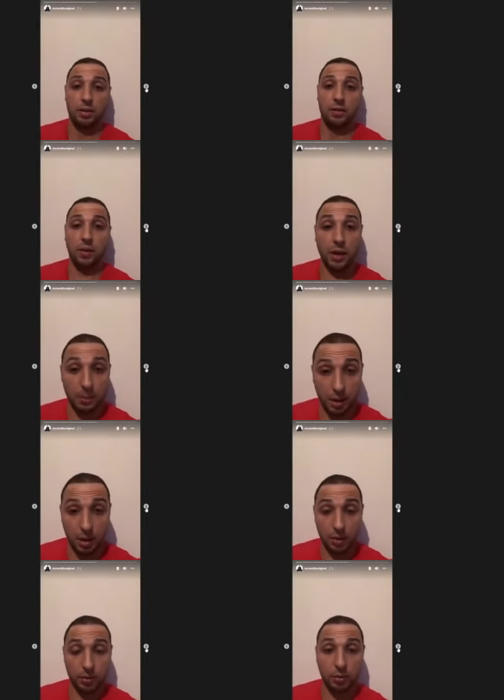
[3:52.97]
Falei,
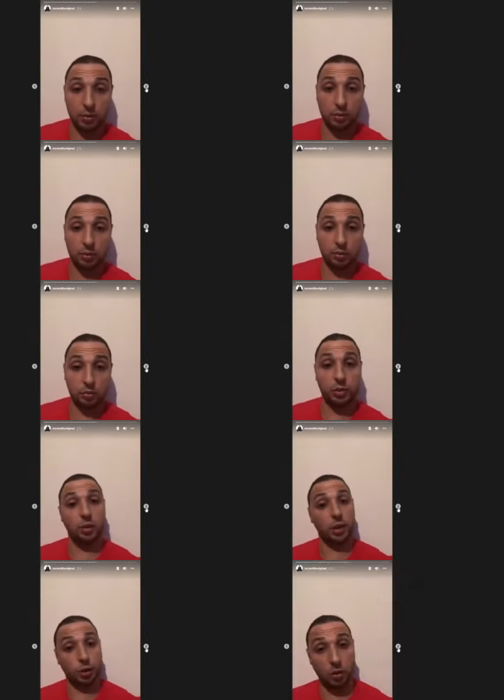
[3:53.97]
mano, tu deu o
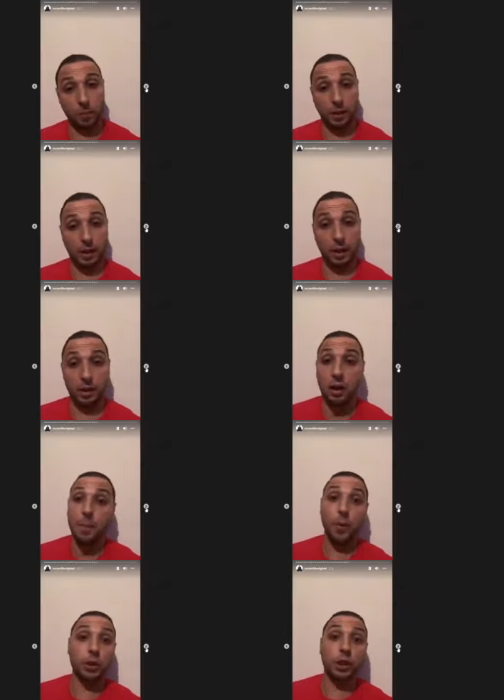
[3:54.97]
Nestão pra ele?
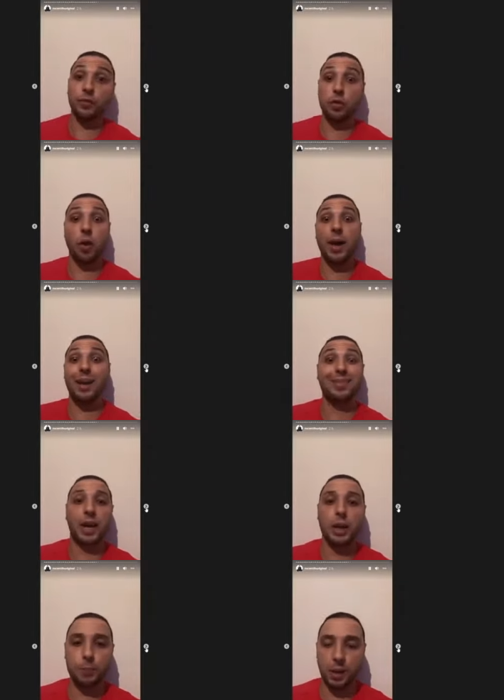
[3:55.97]
Pô, tive que correr
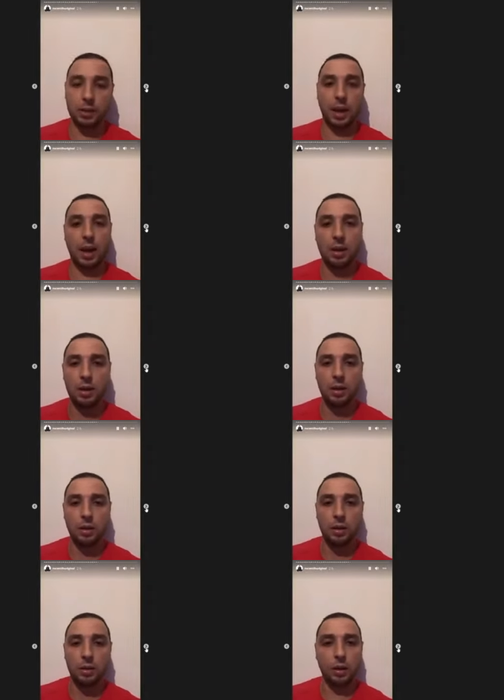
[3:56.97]
atrás pra dar.
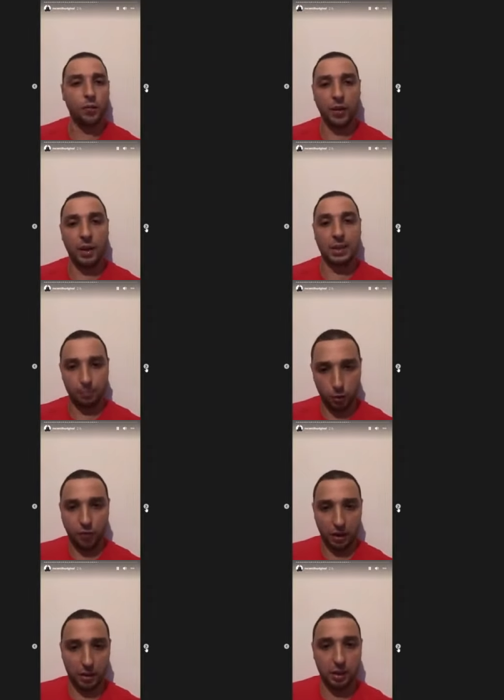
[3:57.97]
Eu falei, sabe o que eu
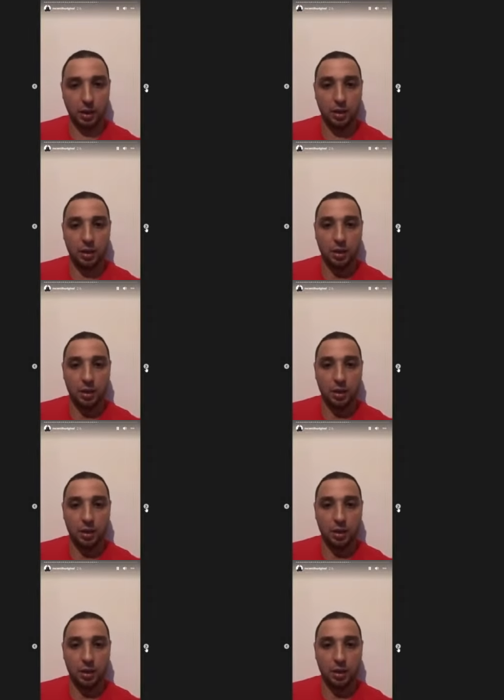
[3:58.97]
faria?